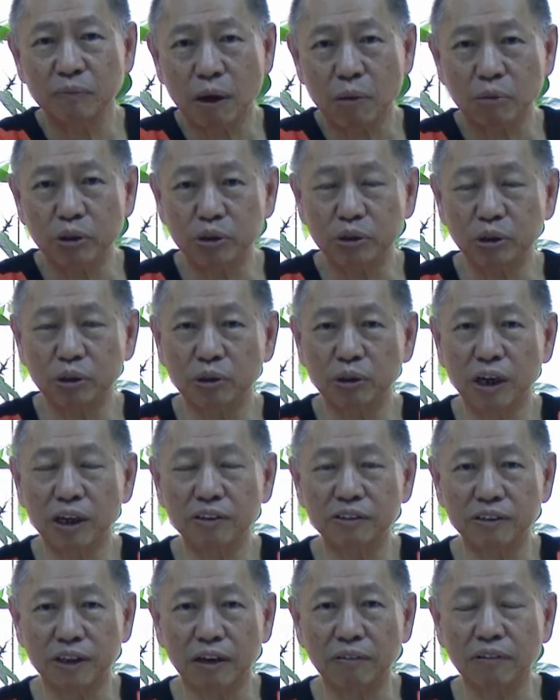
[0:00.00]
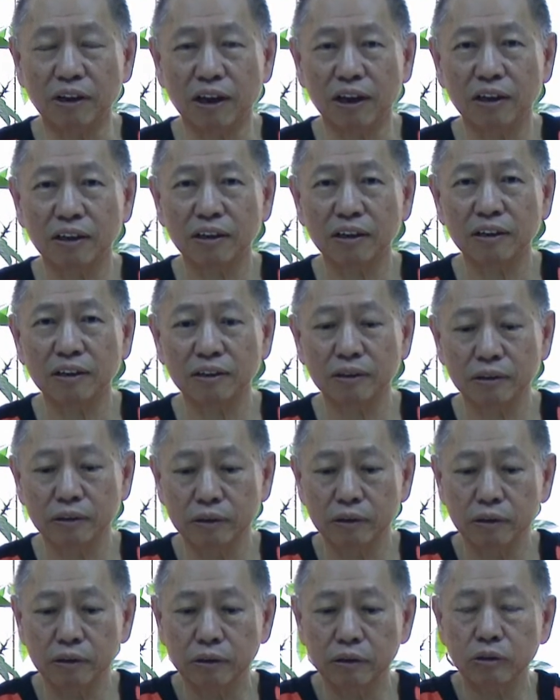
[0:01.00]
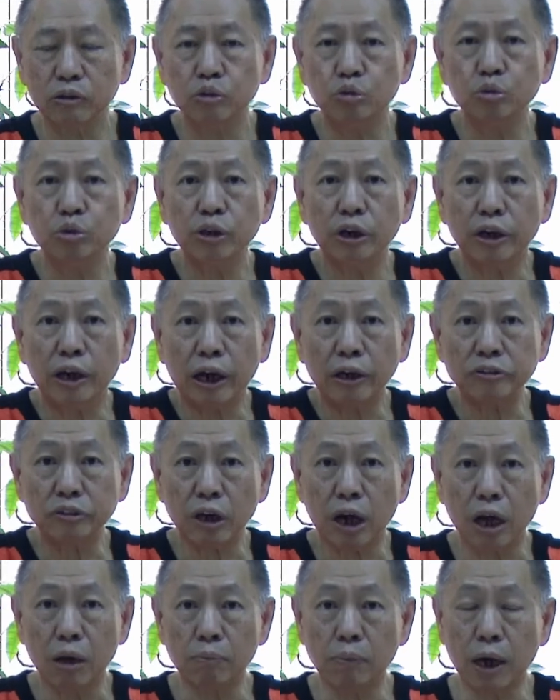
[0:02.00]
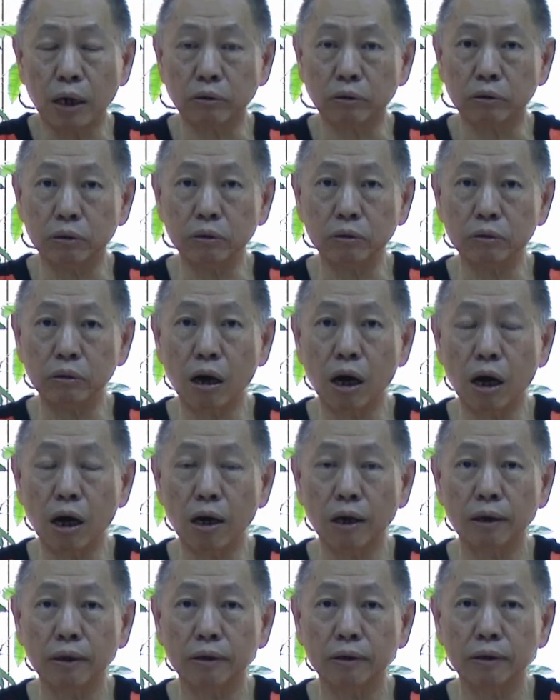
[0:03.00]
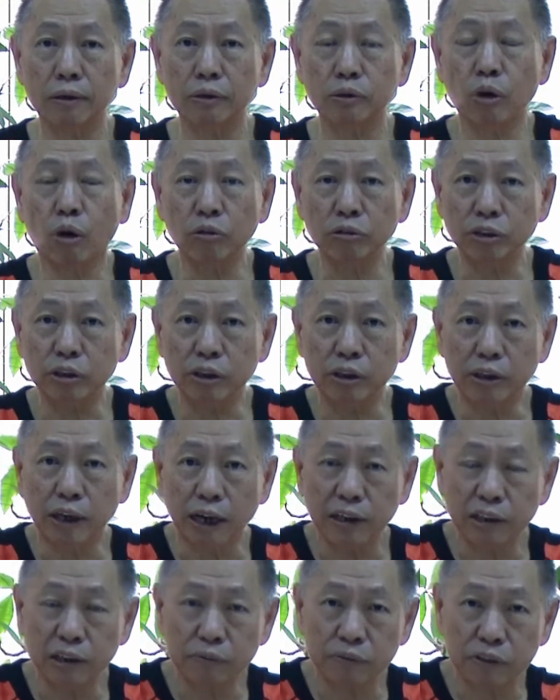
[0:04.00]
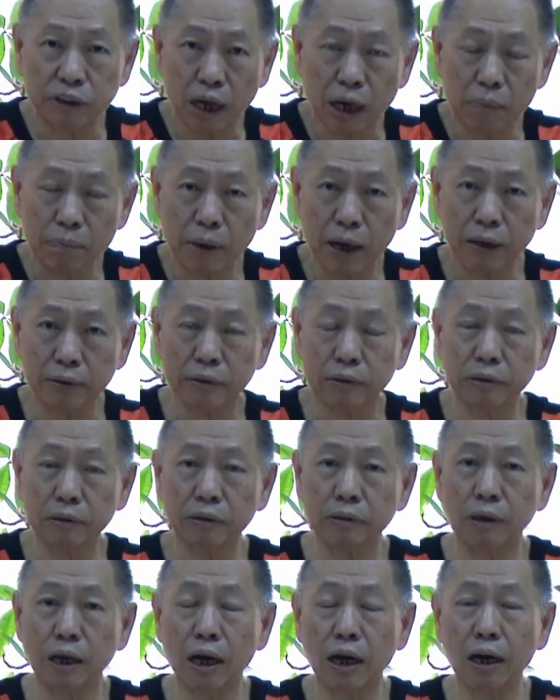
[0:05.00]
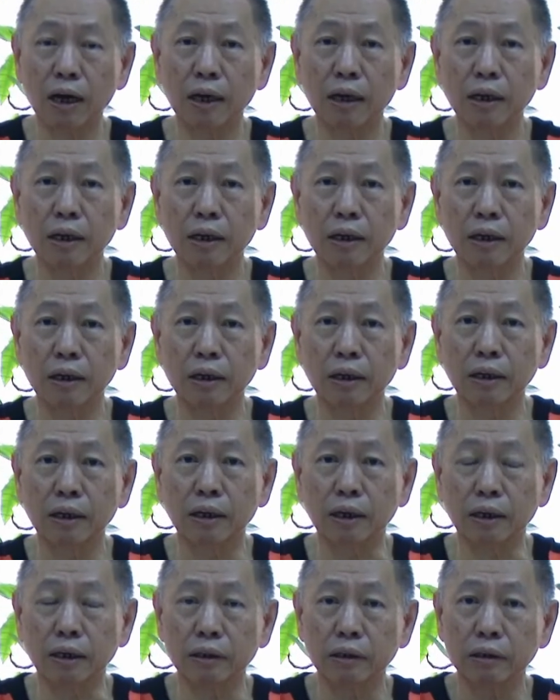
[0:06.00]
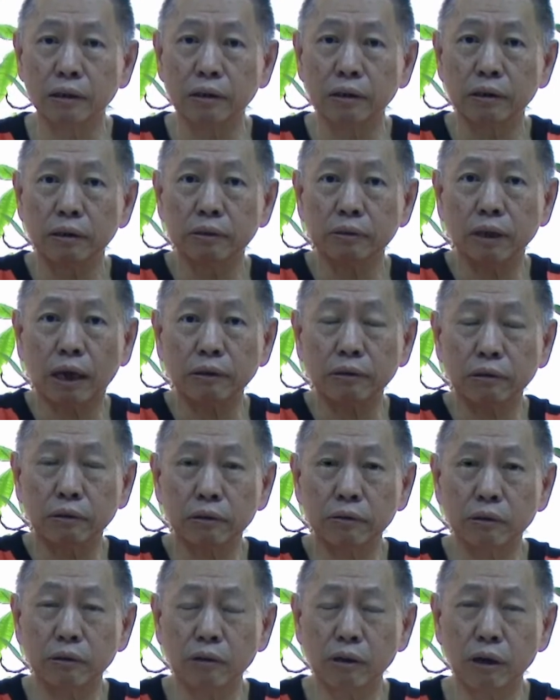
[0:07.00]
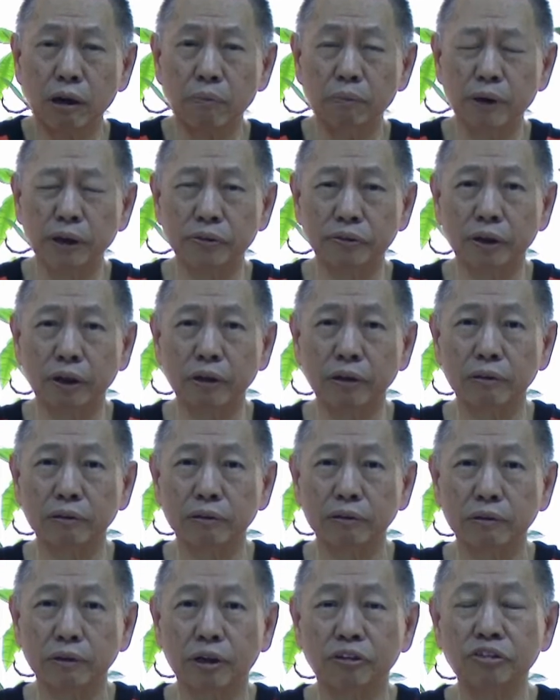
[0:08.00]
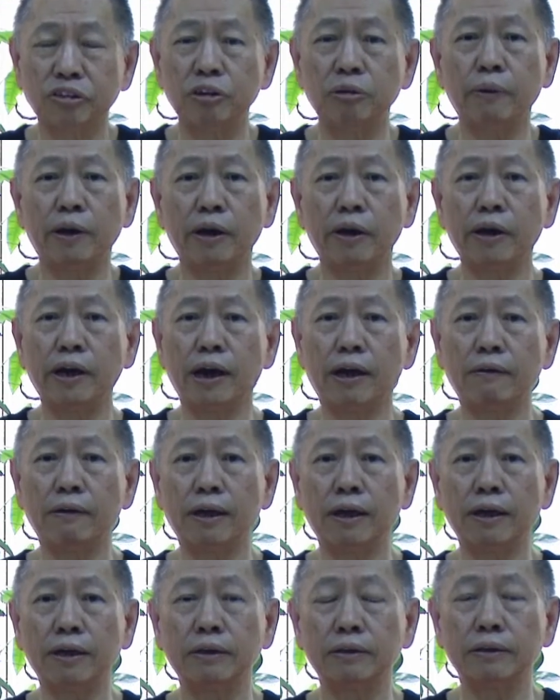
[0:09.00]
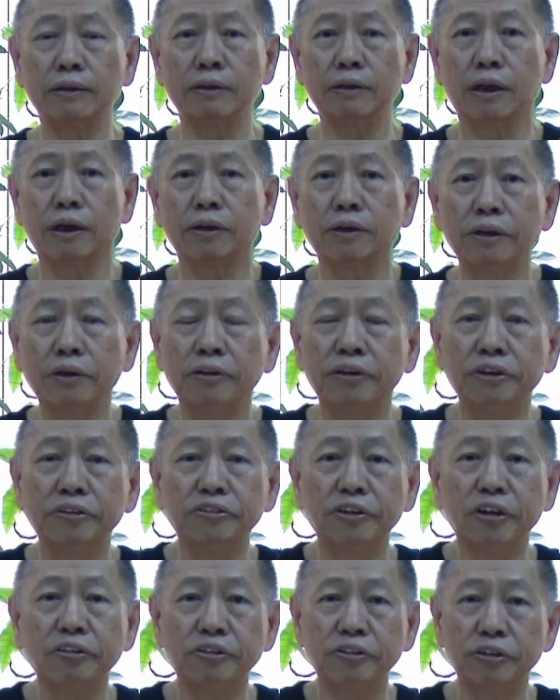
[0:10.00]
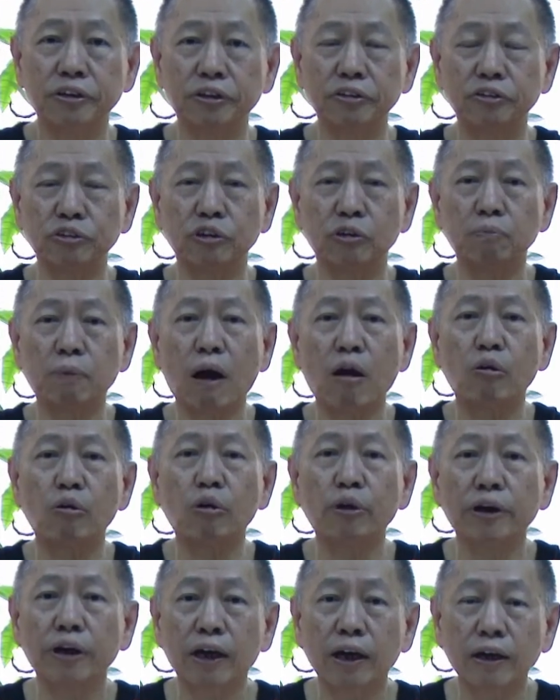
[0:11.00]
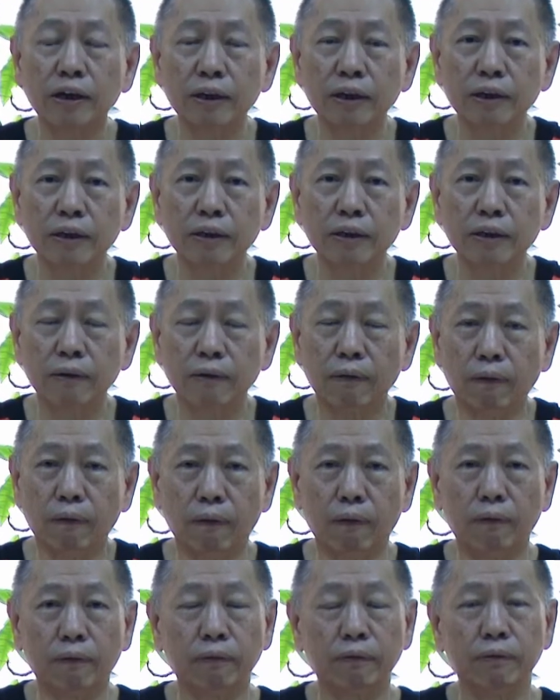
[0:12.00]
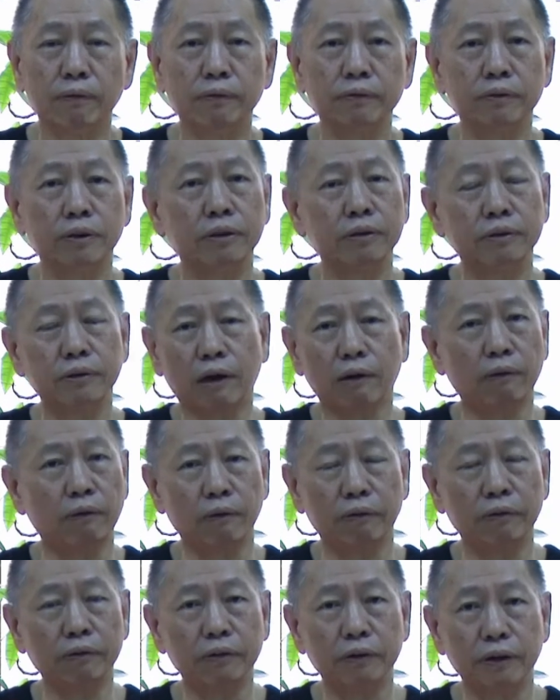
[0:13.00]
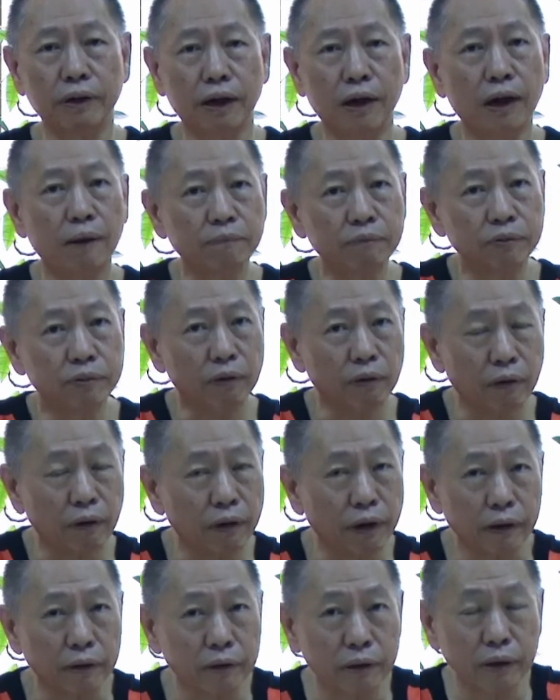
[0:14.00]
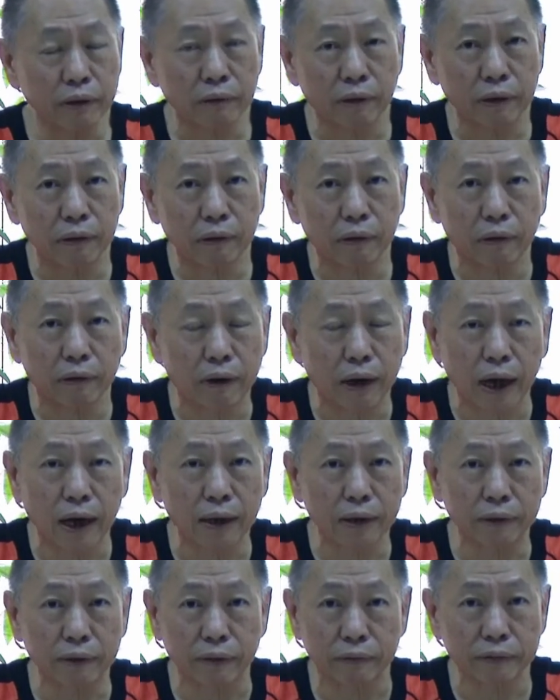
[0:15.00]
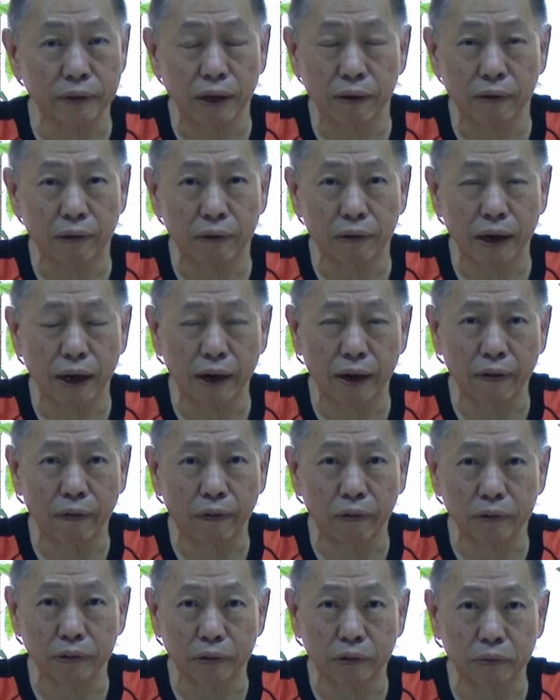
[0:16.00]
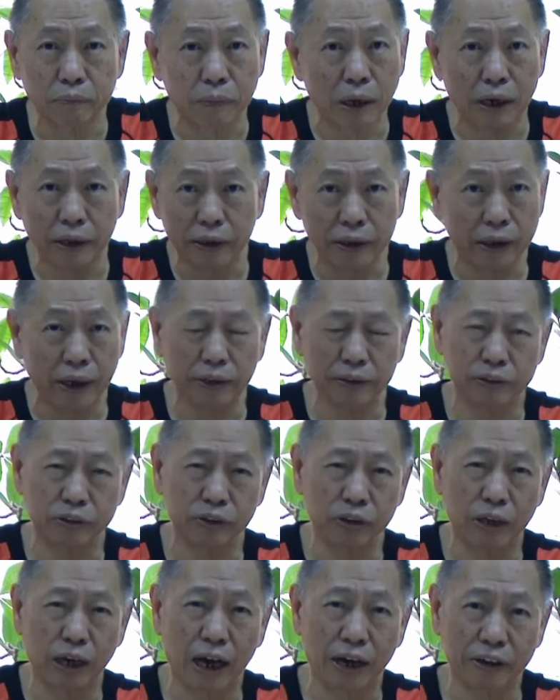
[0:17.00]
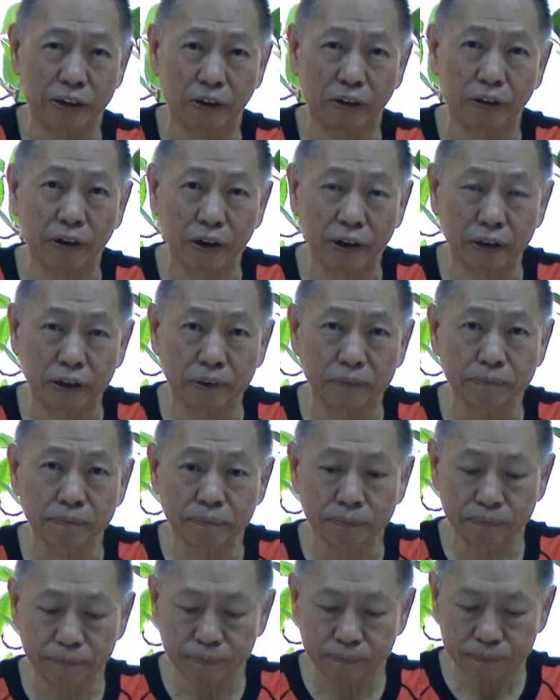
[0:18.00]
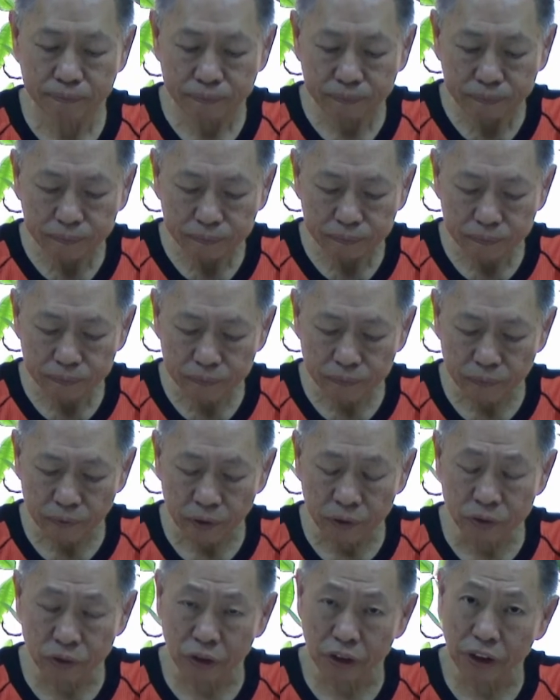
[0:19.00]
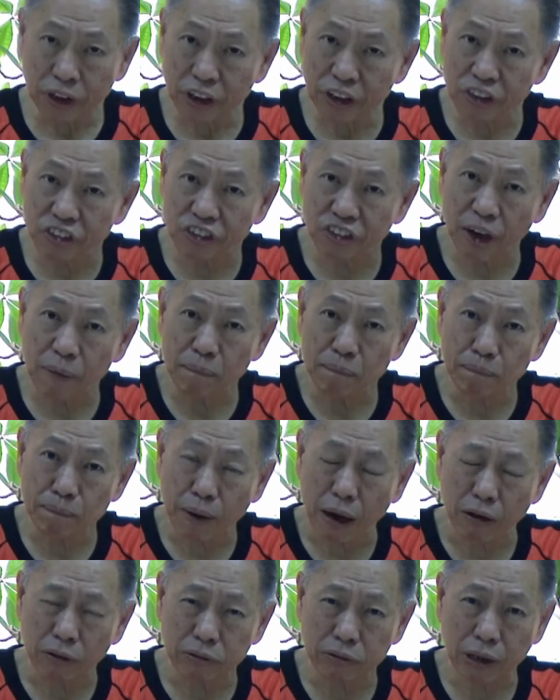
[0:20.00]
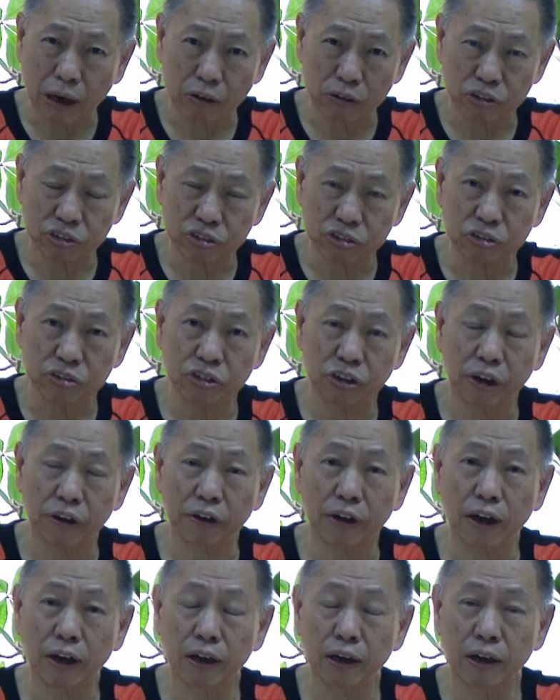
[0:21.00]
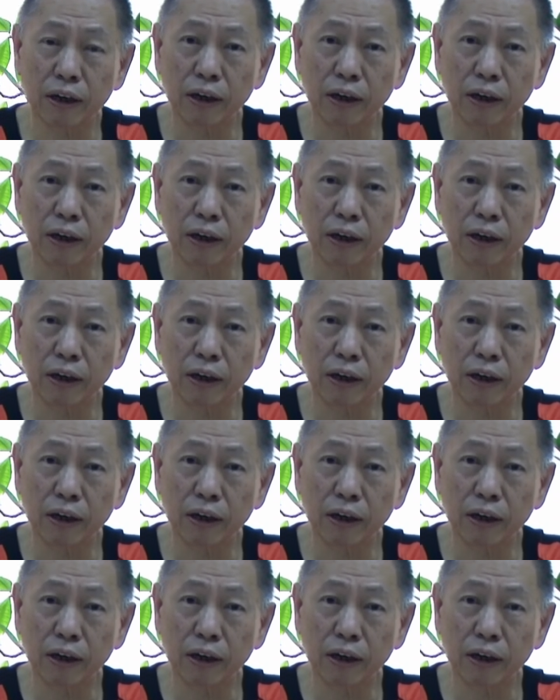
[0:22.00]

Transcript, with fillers: 伊嘛无倒啊，是安怎？几个人食会饱就好啊，统治阶级食会饱就好啊。嘿，大多数的老百姓啊死袂了啊，啊叫去战争做炮灰啊。哦，这逐国拢惊含苏联迄款国家、共产国家的龙头嘛惊。阿强安尼，所以迄个尖宝岛事件嘛，